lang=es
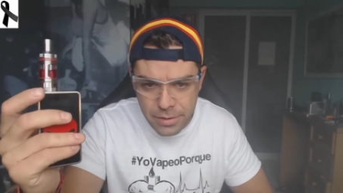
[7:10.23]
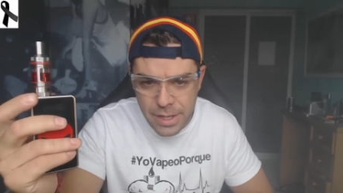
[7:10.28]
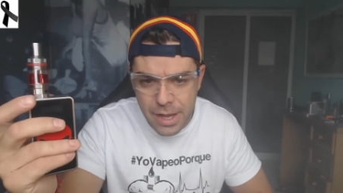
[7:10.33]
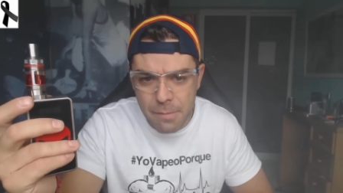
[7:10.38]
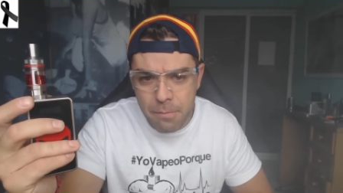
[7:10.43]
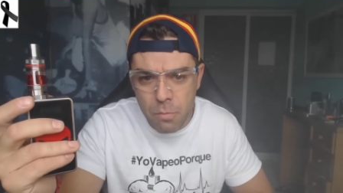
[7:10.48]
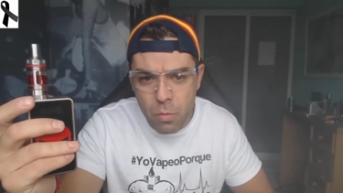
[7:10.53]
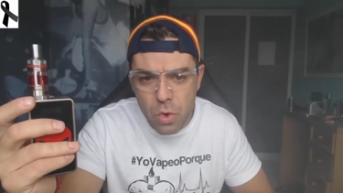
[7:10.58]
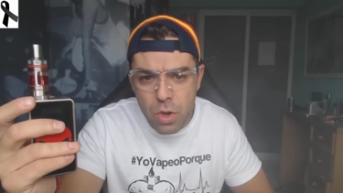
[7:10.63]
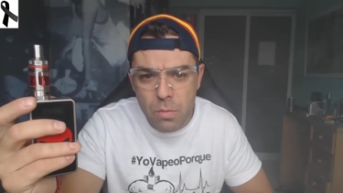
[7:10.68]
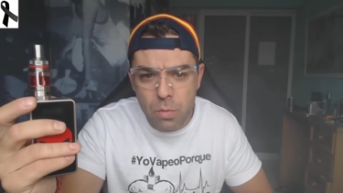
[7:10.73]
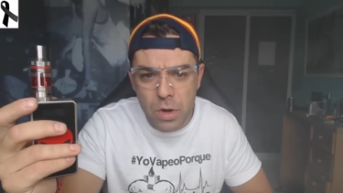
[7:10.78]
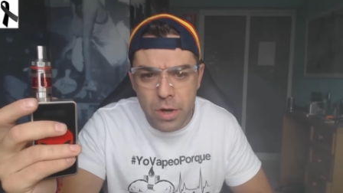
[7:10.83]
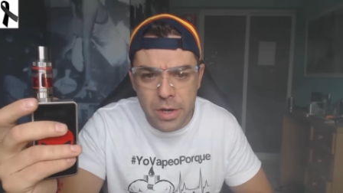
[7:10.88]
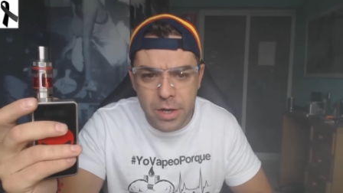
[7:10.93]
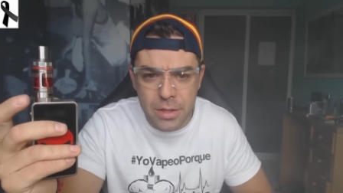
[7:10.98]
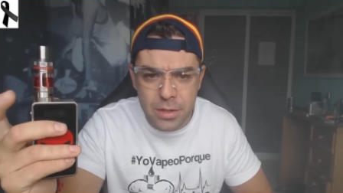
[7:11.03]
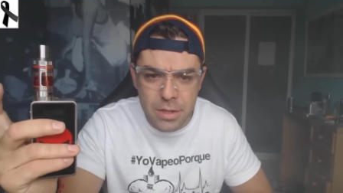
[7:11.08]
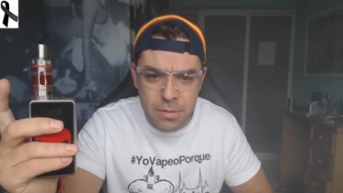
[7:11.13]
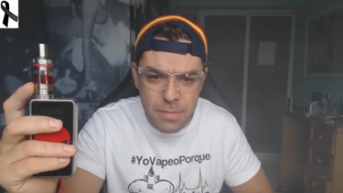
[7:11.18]
da muy
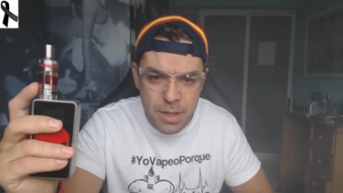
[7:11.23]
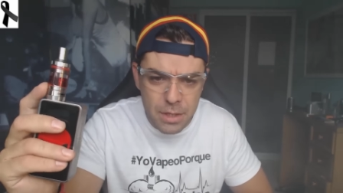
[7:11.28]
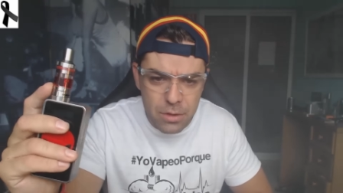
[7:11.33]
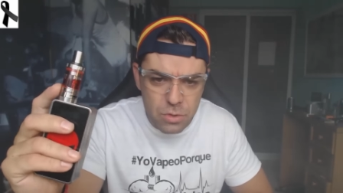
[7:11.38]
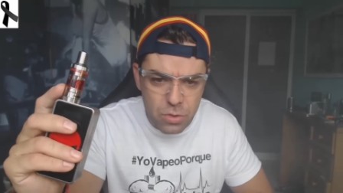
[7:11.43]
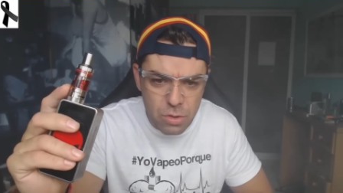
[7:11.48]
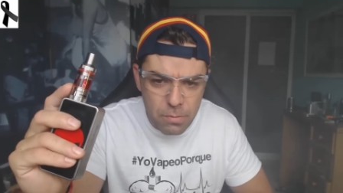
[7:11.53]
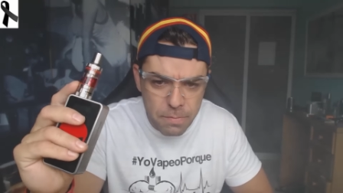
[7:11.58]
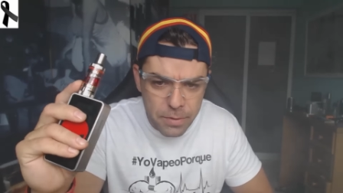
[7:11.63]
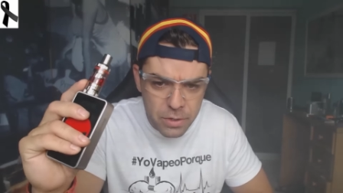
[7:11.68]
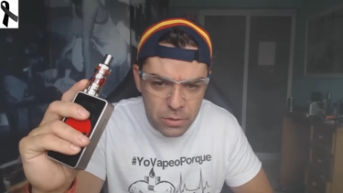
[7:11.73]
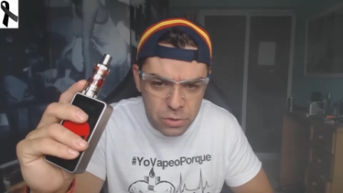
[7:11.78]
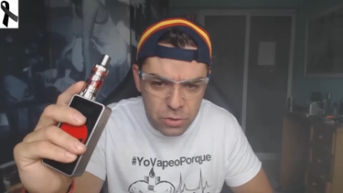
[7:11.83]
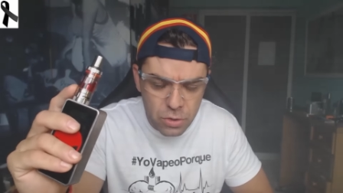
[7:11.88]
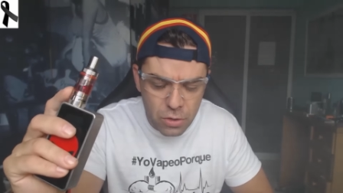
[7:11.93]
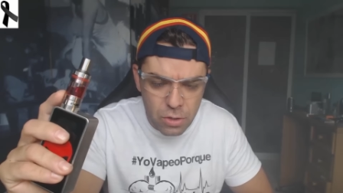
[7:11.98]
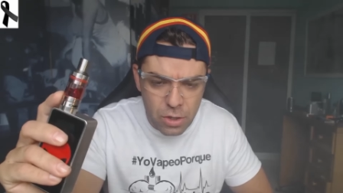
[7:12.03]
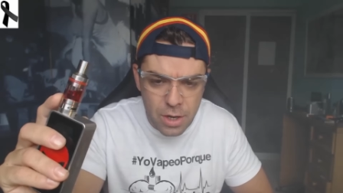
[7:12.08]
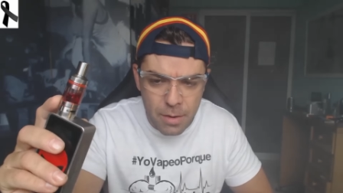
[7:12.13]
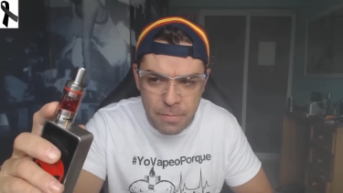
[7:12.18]
buen rendimiento, pero
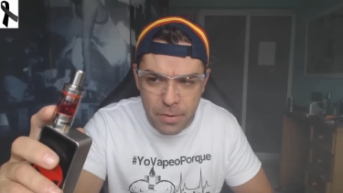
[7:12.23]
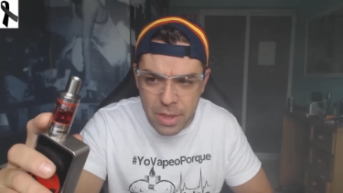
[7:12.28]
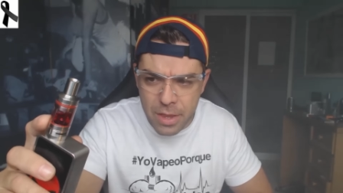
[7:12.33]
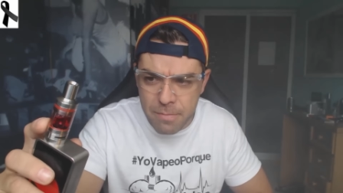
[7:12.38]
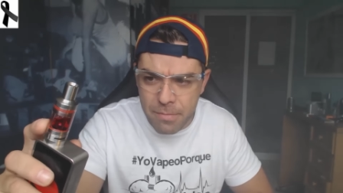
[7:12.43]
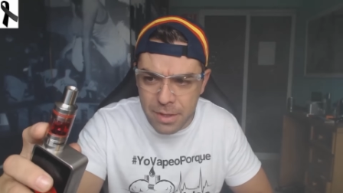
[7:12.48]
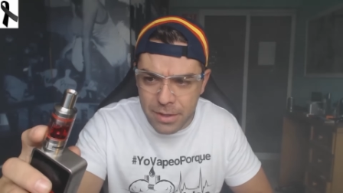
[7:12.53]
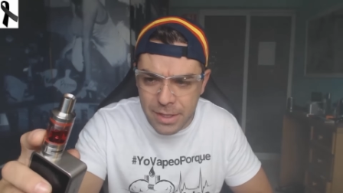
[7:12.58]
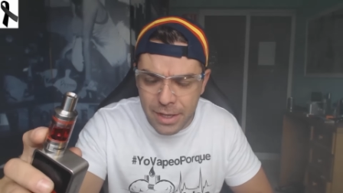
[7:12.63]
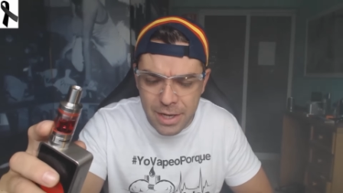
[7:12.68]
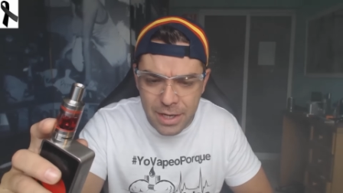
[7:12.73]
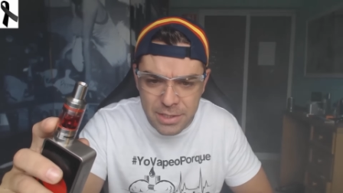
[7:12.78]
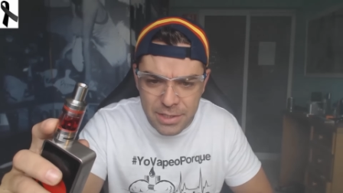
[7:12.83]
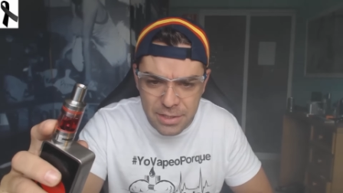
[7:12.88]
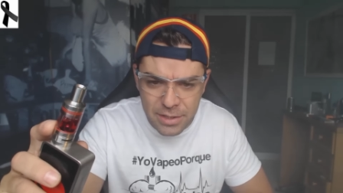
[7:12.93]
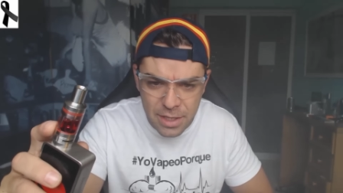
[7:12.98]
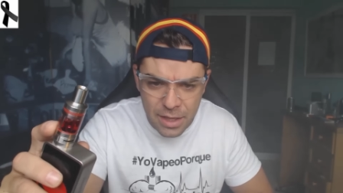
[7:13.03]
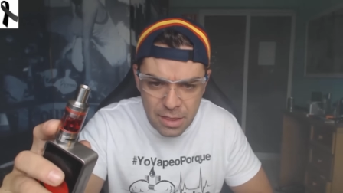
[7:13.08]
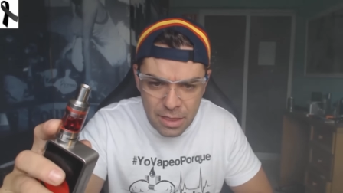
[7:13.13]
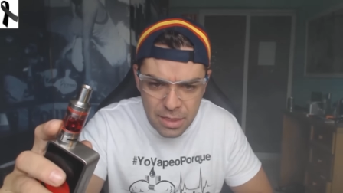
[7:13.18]
solo la podéis meter
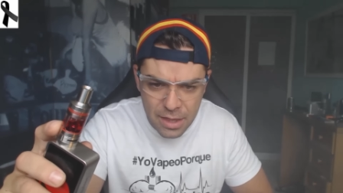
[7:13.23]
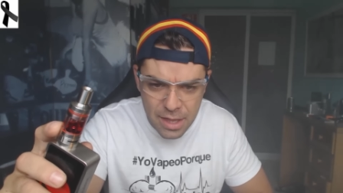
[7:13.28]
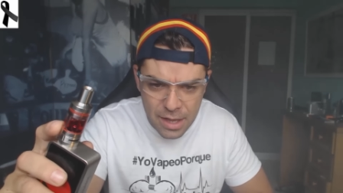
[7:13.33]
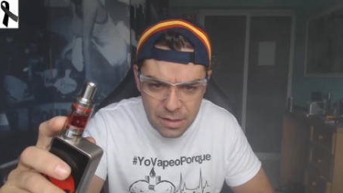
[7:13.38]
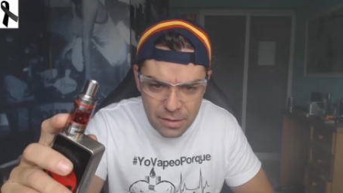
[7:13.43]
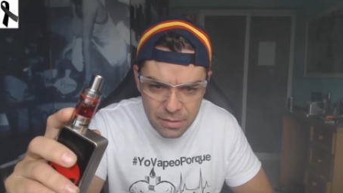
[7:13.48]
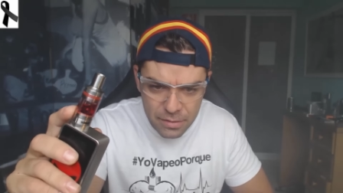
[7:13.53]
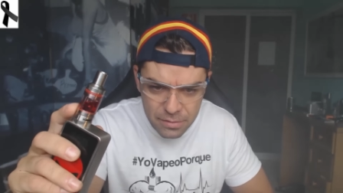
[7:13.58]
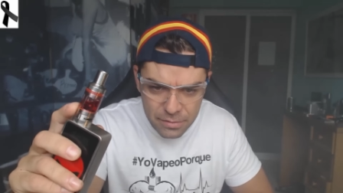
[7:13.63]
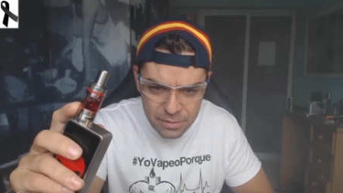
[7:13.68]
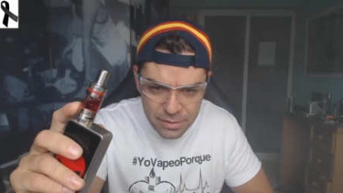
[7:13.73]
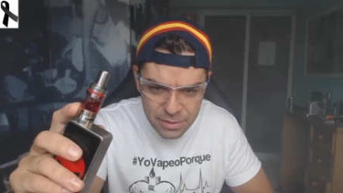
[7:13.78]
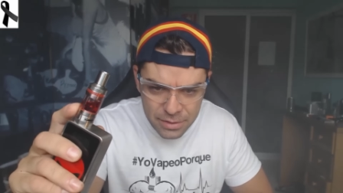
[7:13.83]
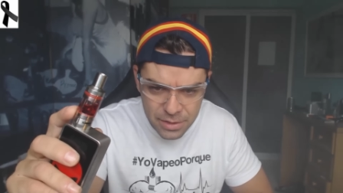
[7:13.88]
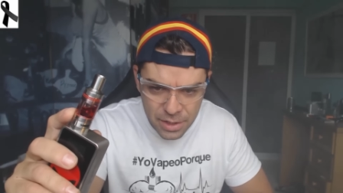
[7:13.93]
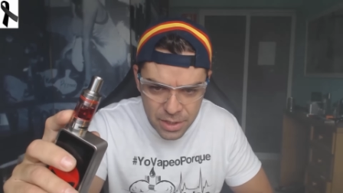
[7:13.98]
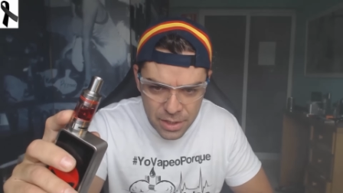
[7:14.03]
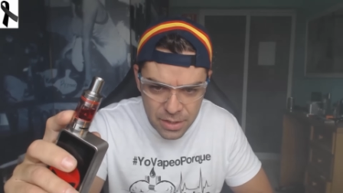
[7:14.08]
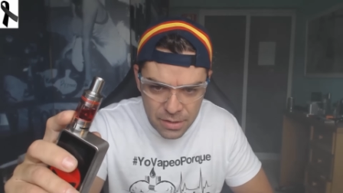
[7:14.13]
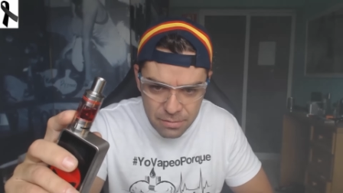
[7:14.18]
resistencia
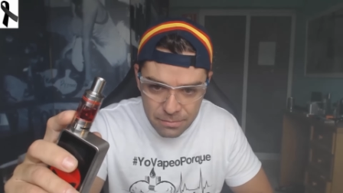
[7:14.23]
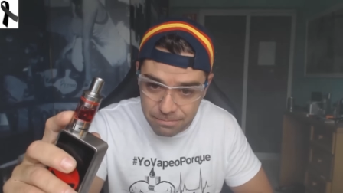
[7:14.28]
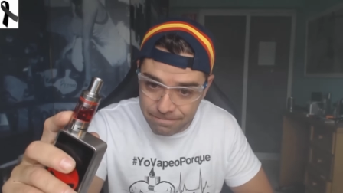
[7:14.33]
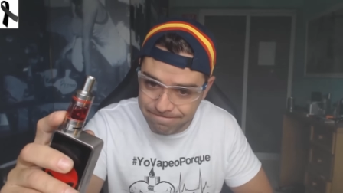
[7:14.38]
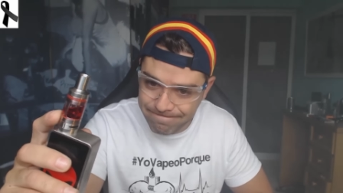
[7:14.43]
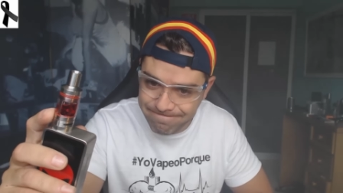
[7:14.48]
3.